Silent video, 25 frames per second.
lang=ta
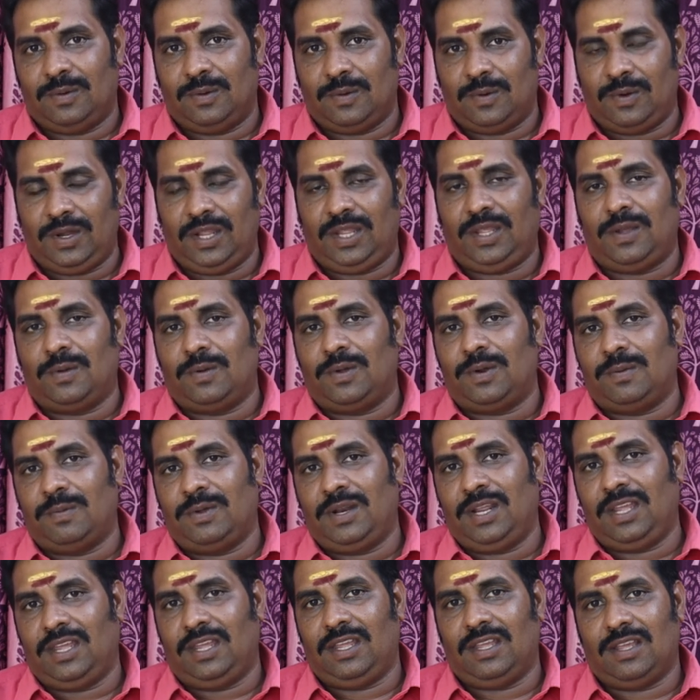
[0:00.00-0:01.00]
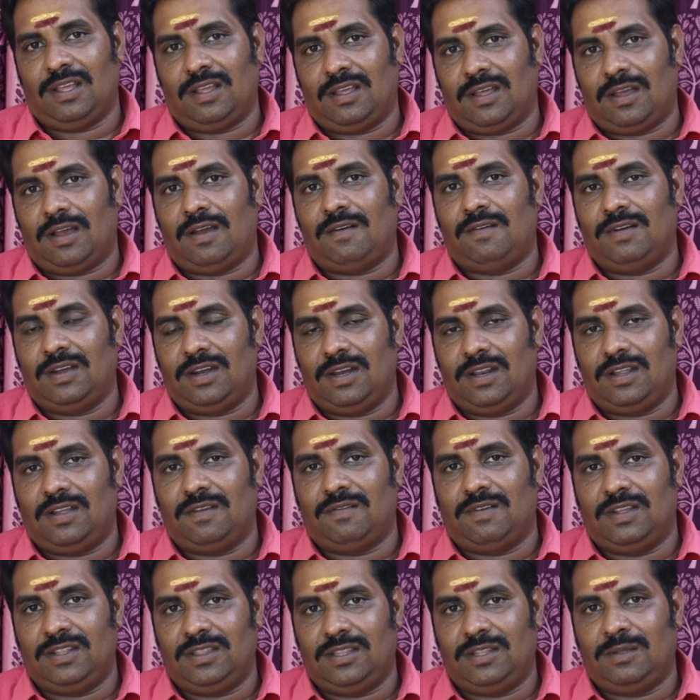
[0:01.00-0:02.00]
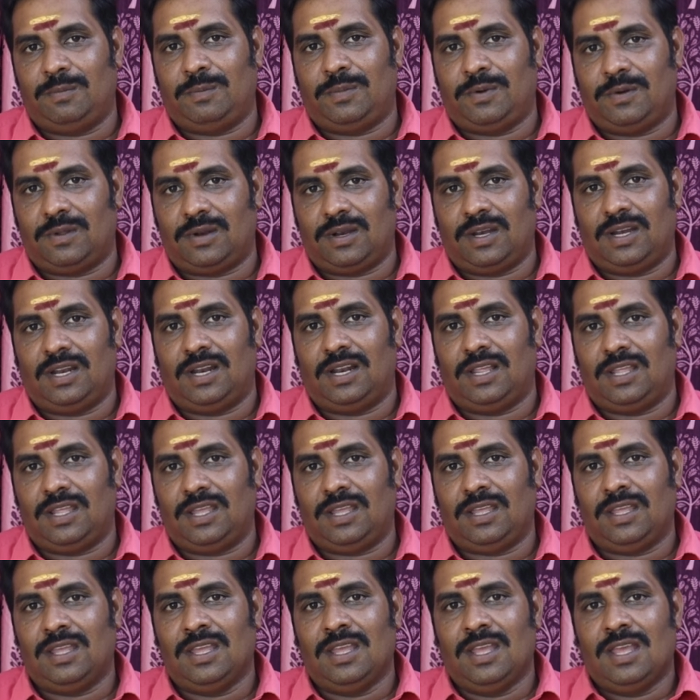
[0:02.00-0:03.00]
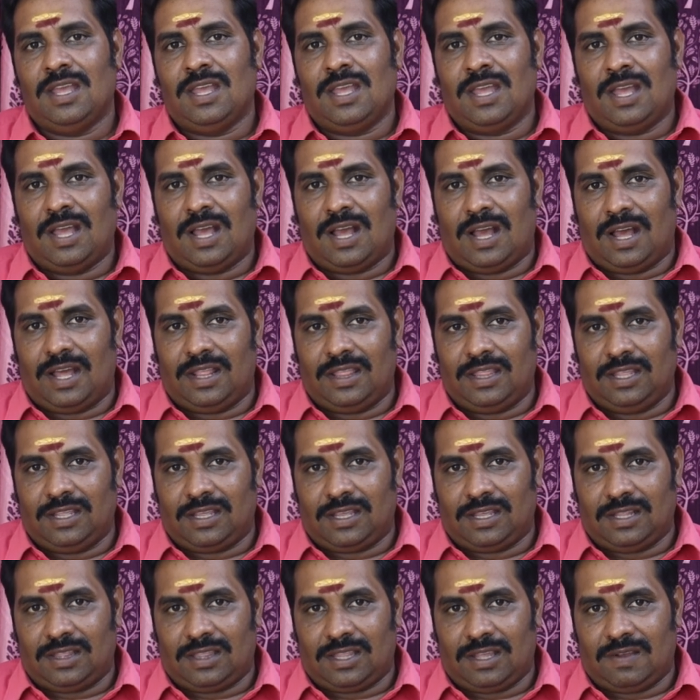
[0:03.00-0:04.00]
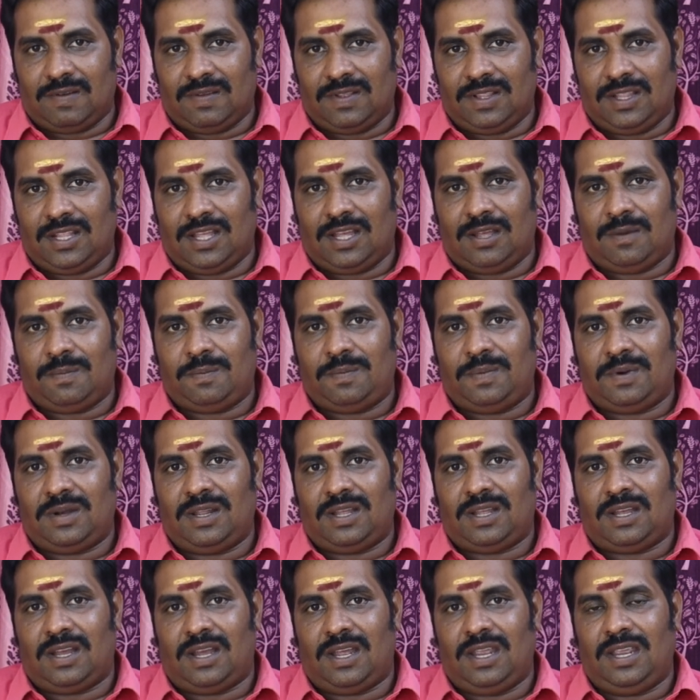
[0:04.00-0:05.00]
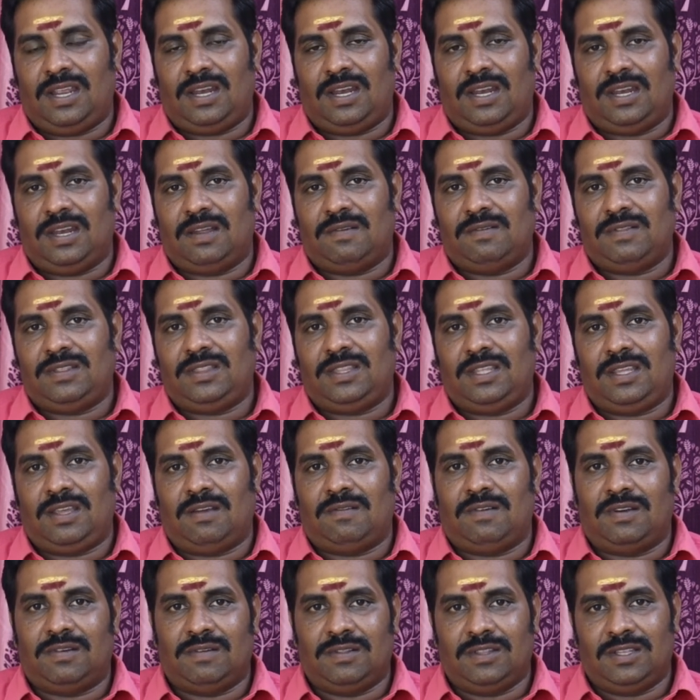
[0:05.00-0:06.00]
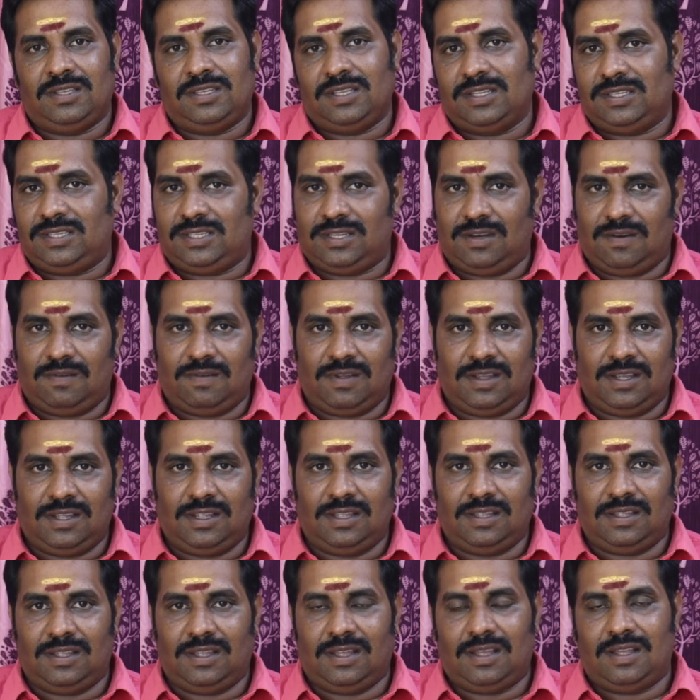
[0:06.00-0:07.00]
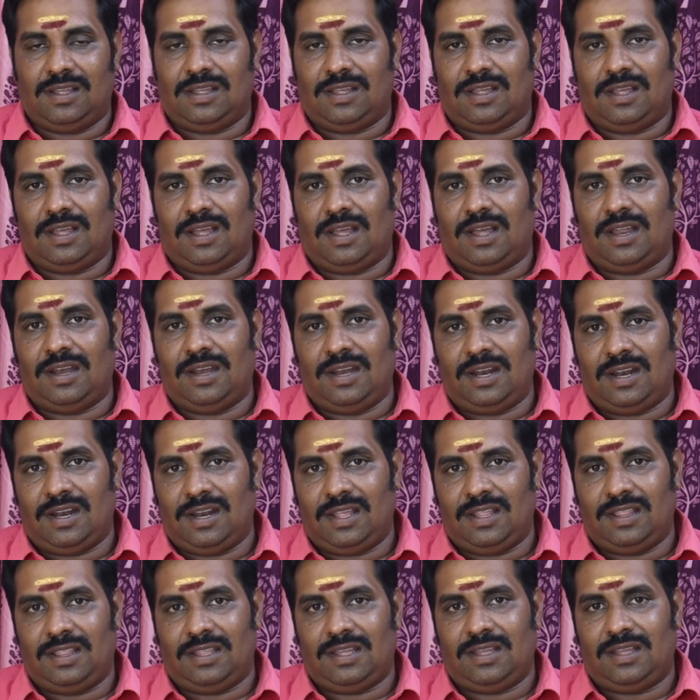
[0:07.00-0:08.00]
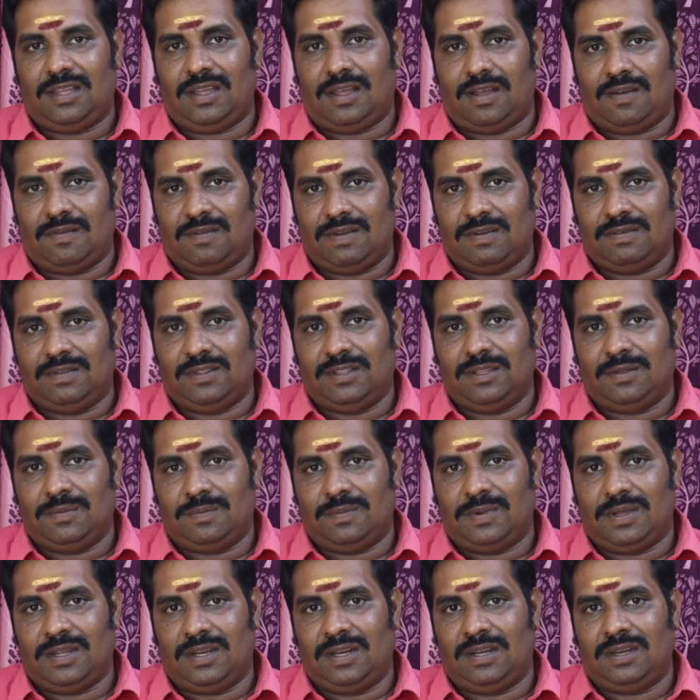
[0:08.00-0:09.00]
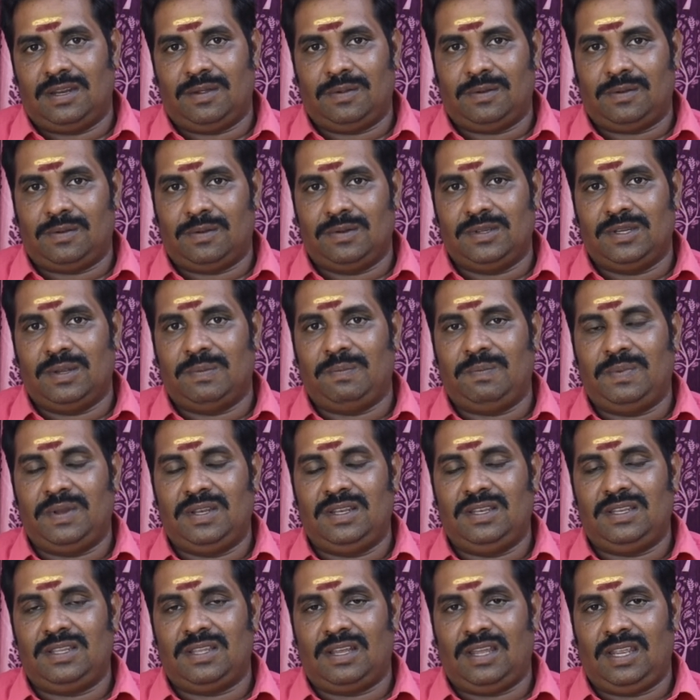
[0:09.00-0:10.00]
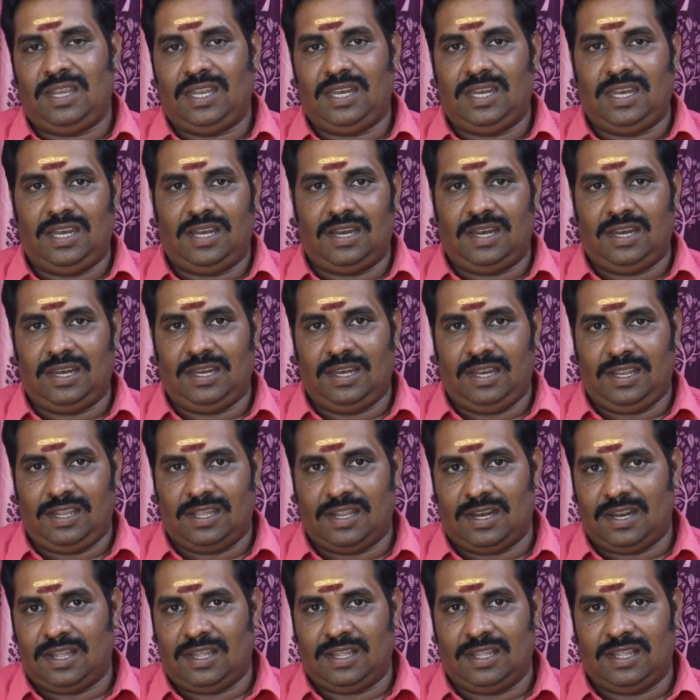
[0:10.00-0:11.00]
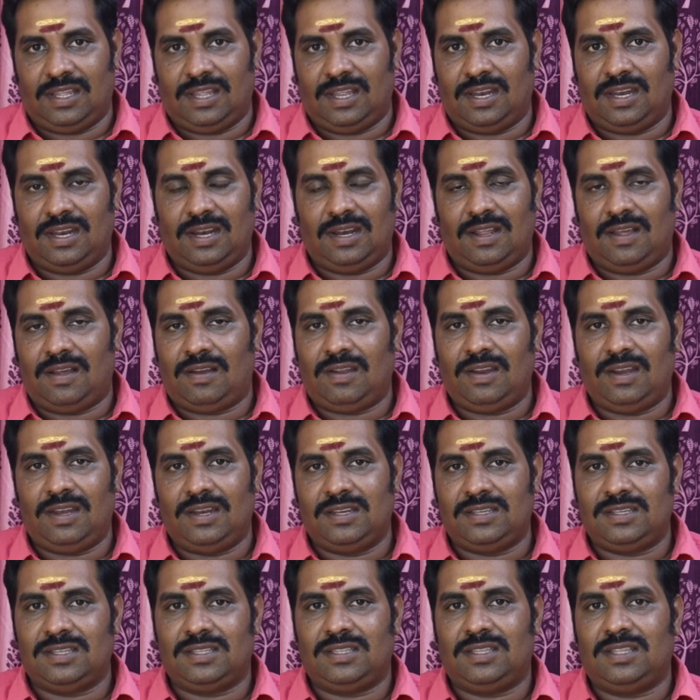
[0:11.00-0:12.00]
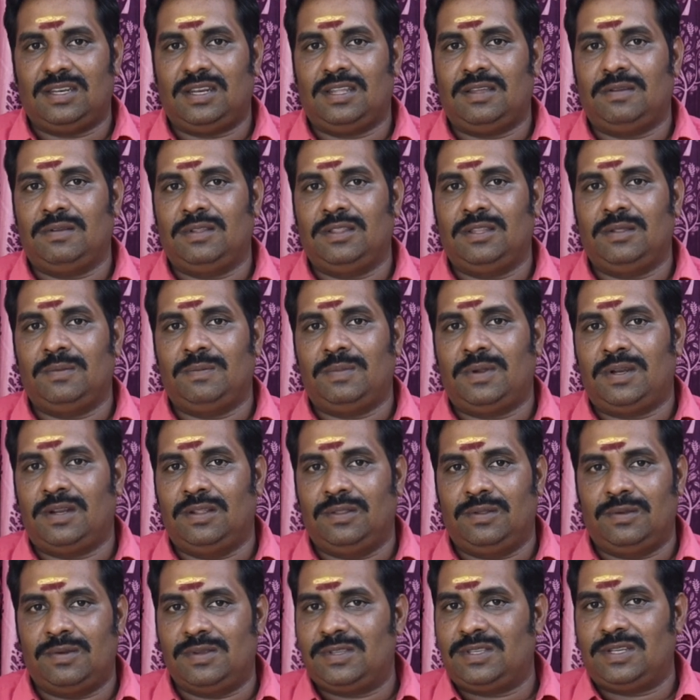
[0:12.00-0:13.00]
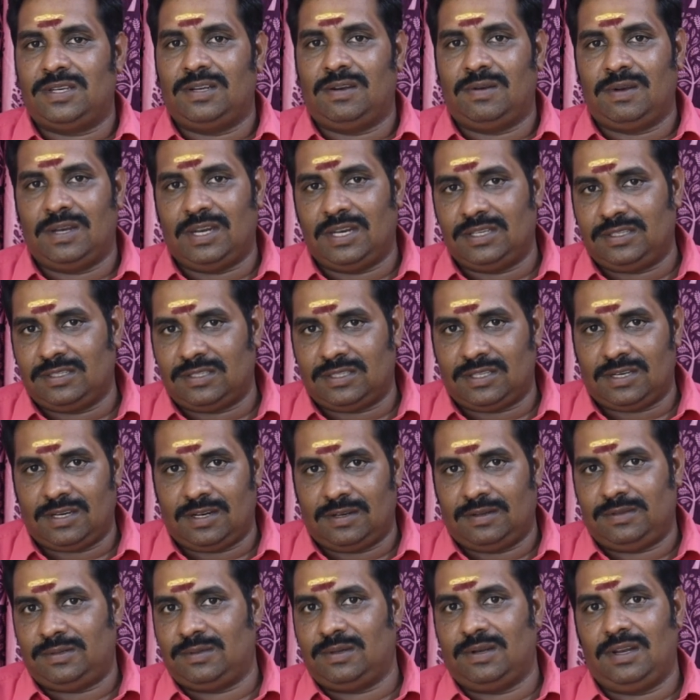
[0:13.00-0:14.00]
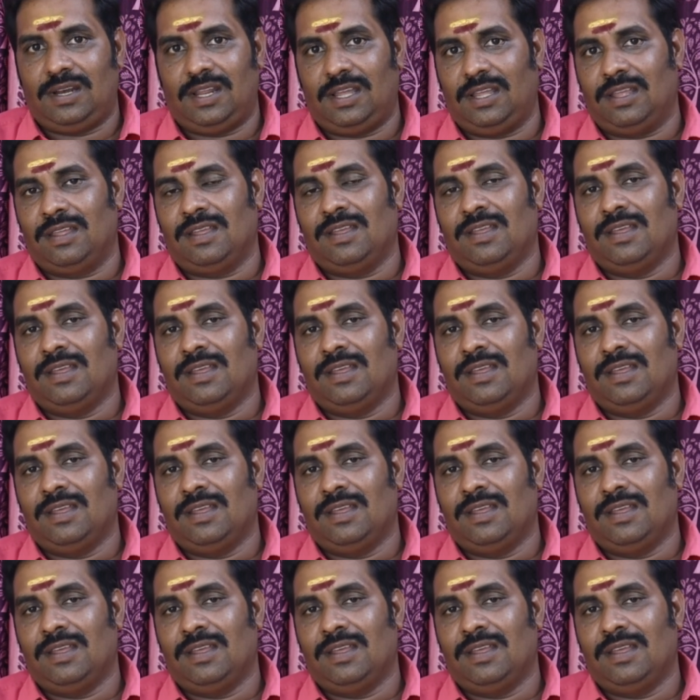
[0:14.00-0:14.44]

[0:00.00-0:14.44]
நொடிக்கு ஒரு முறை அவங்களுக்கு வந்து போகிறனால அதுக்கு தகுந்தாப்புல காய்களை நவுத்தி அவங்க வந்து ஜெயிச்சிருவாங்க அதனால தான் அவங்க வந்து பார்த்தீங்கன்னா கொஞ்சம் பின்தாங்கி நிலாய் நிற்கிறாங்க அதனால் ஆயுள் நட்சத்திரம் வந்து பணம் தோசனோட நட்சத்திரம் நாங்கள் சொல்ல